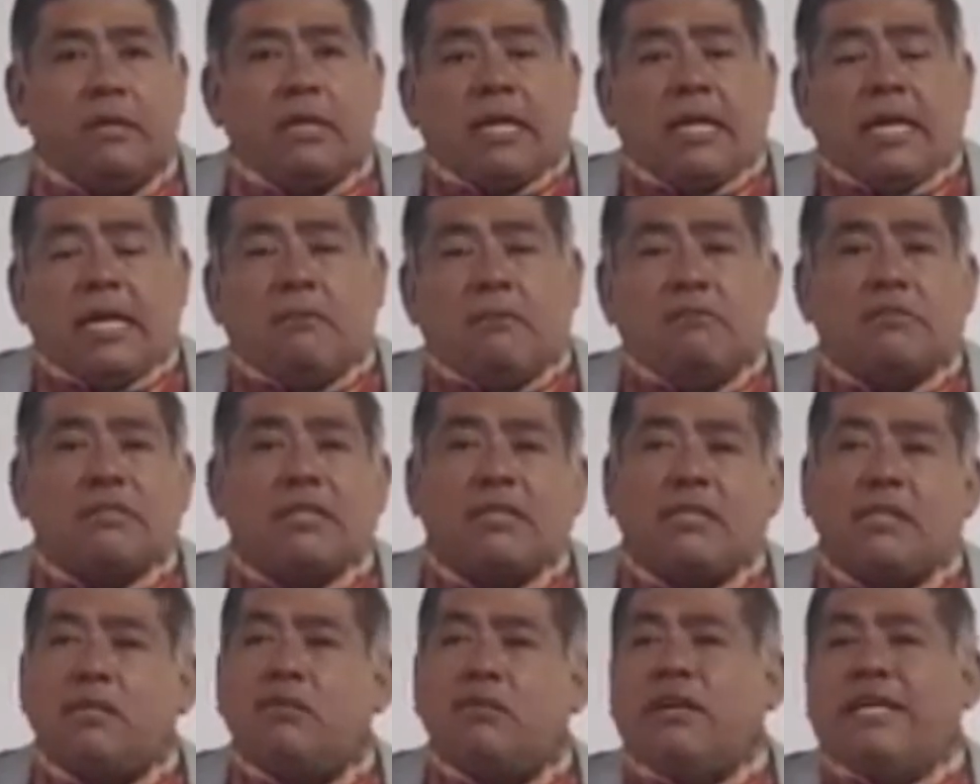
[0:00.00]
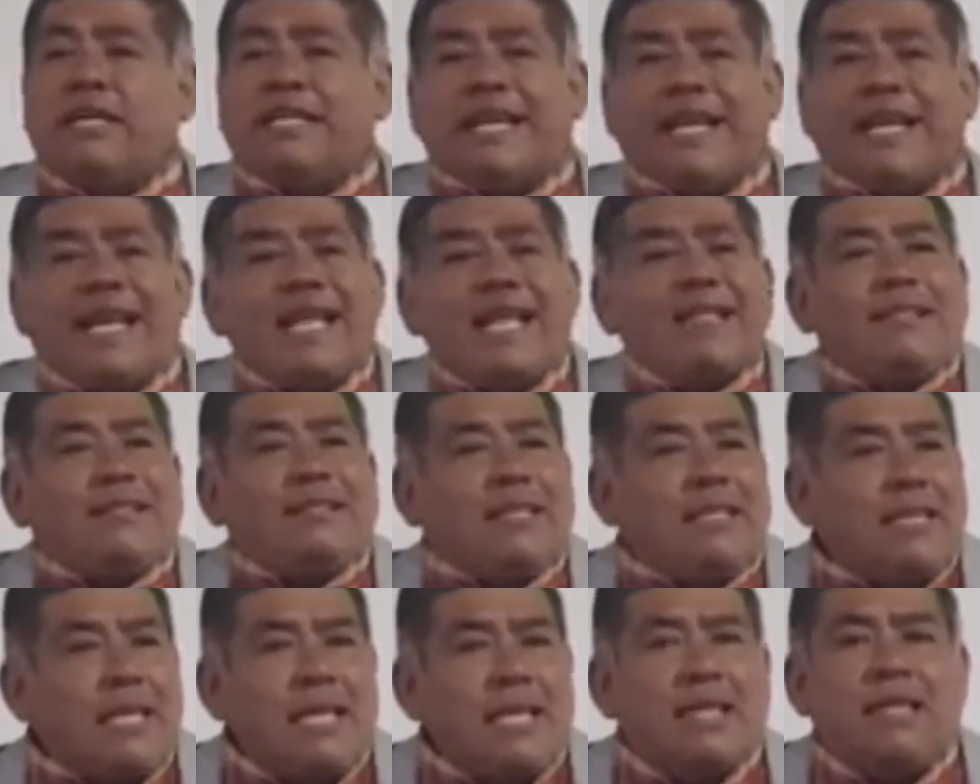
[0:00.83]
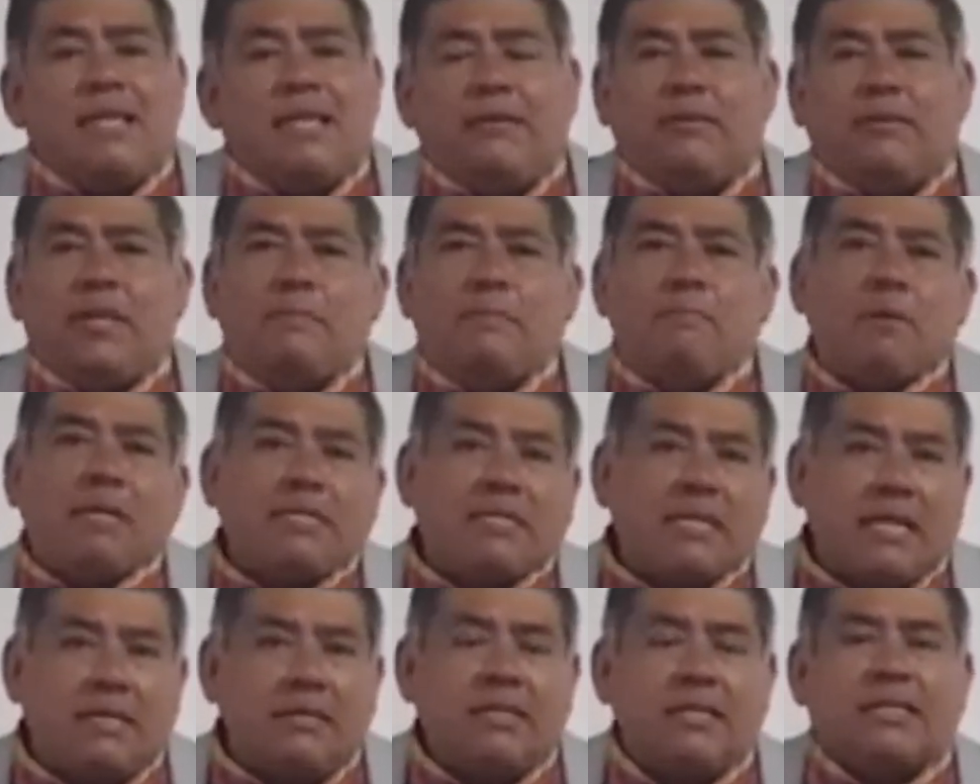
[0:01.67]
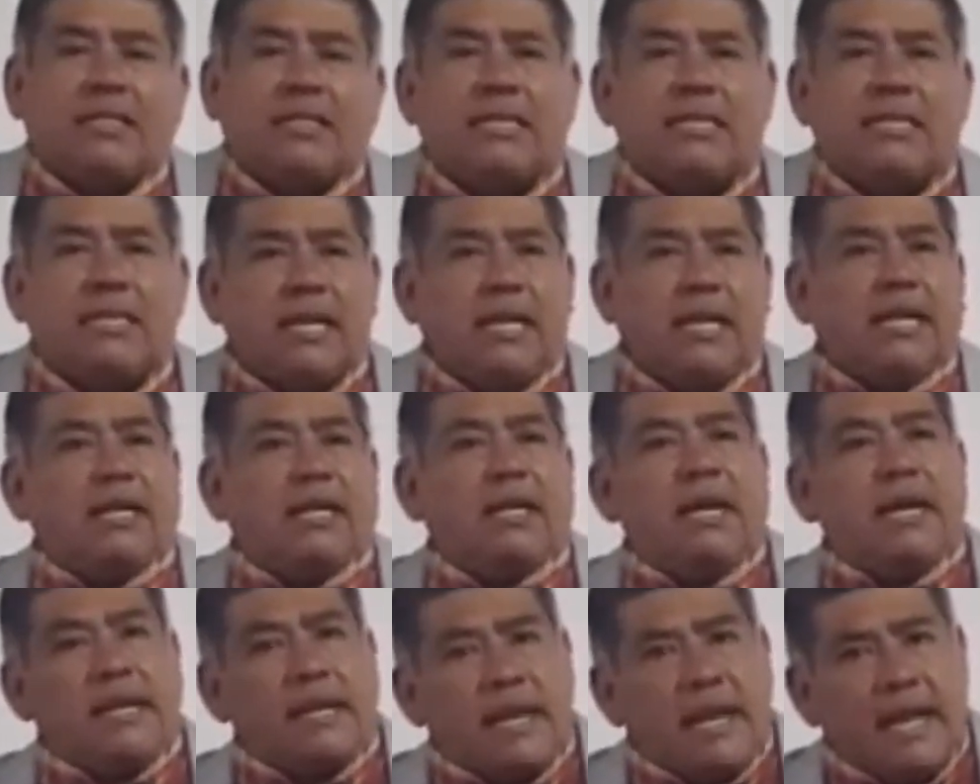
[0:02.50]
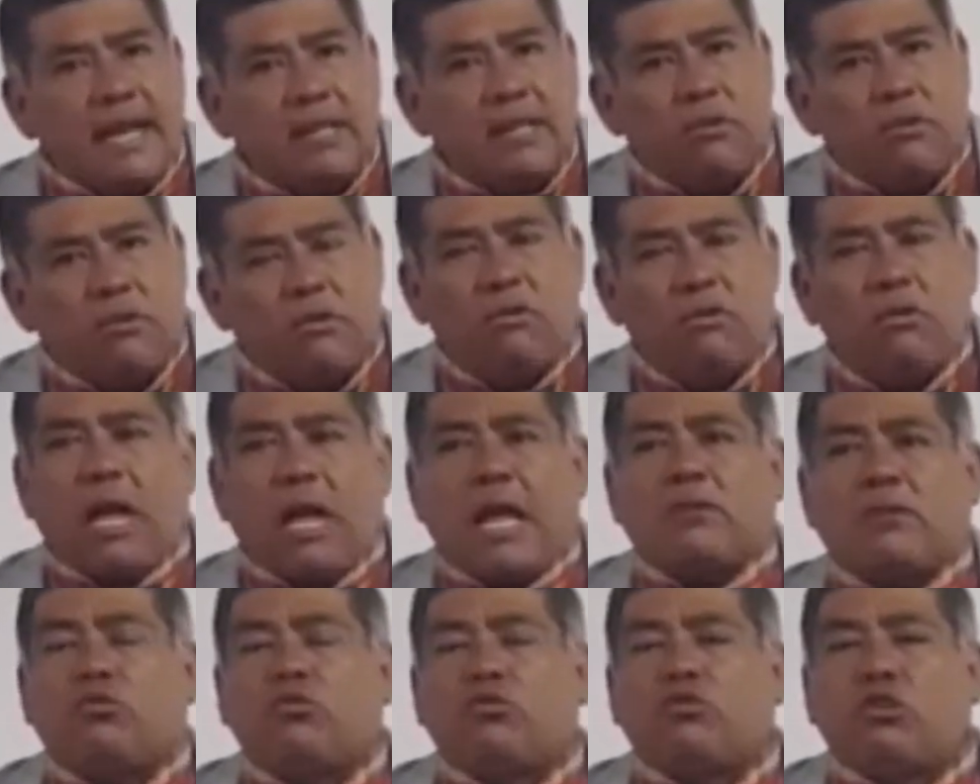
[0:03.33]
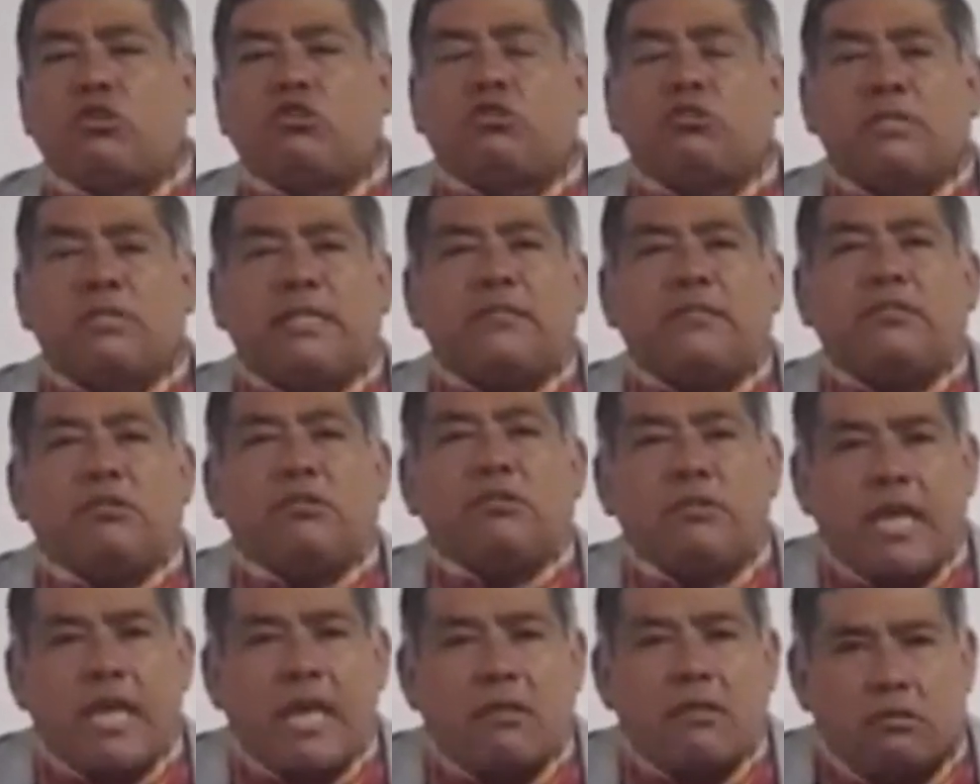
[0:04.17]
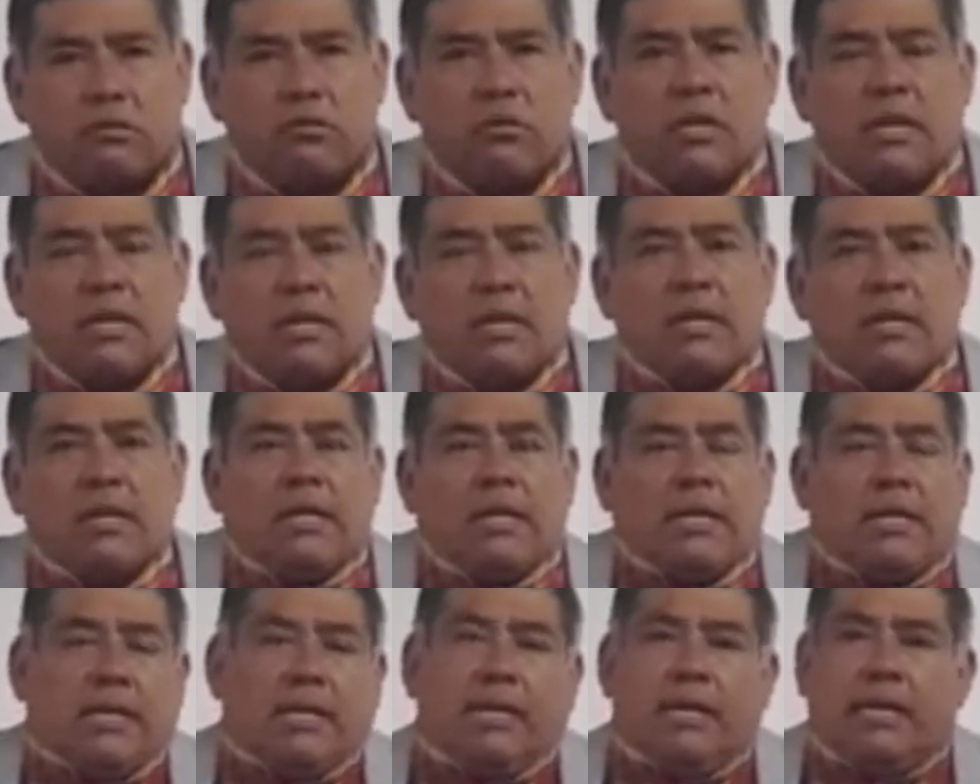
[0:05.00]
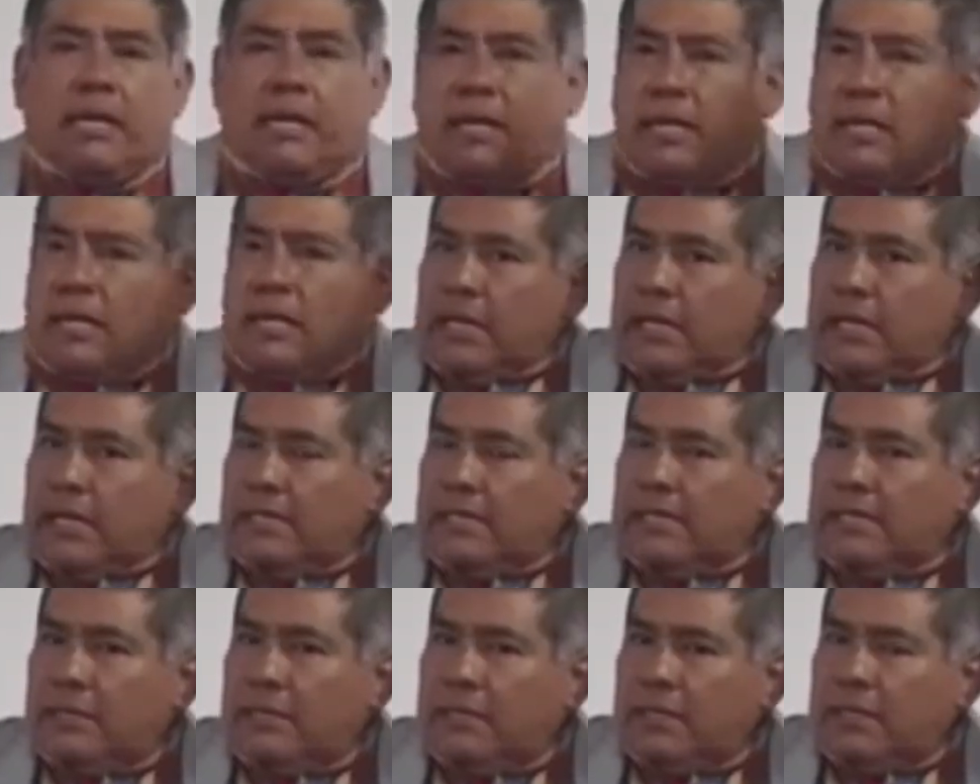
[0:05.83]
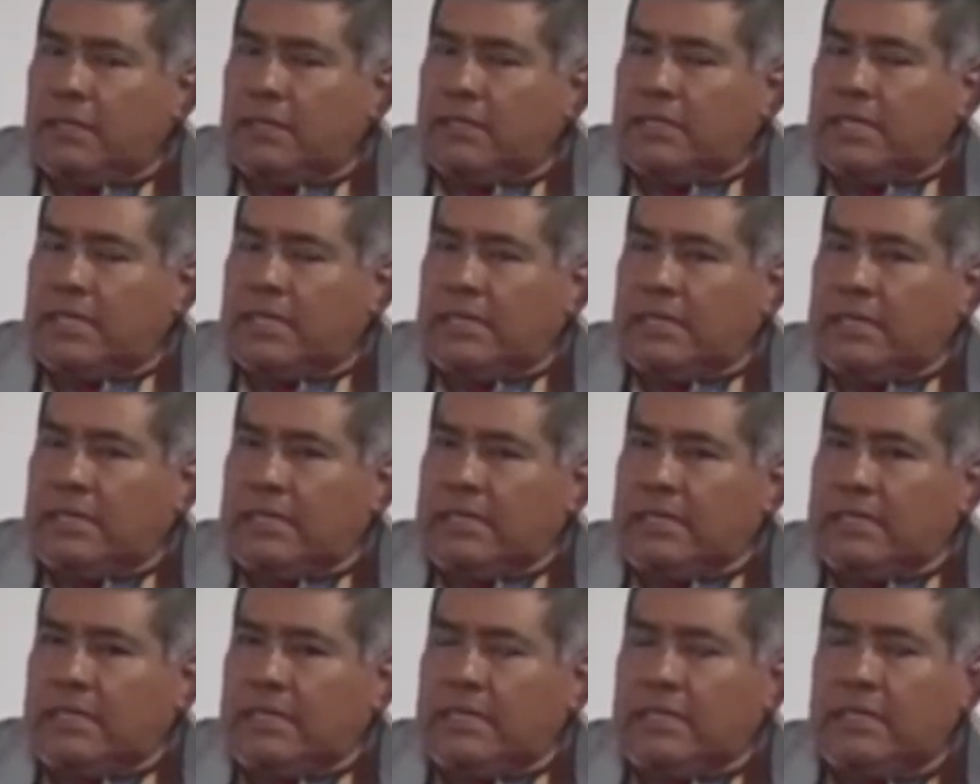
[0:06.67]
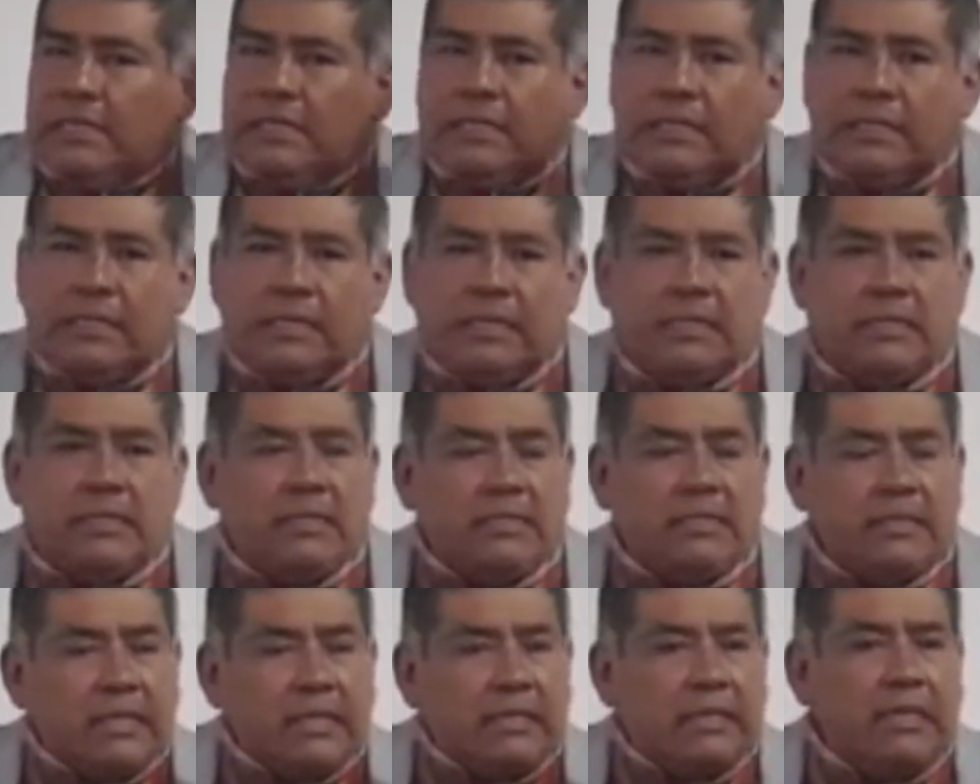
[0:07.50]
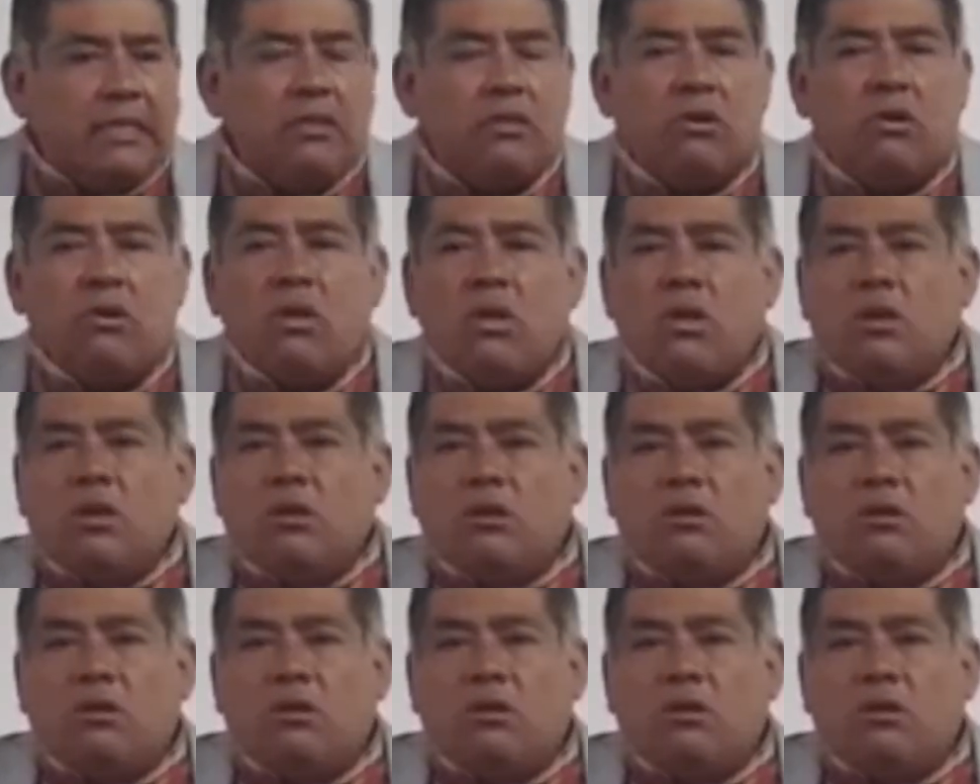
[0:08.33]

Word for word: Hemos tenido N cantidad de pacientes que llegan cargando a sus otros lesionados eh, sin, sin, sin, sin, sentido,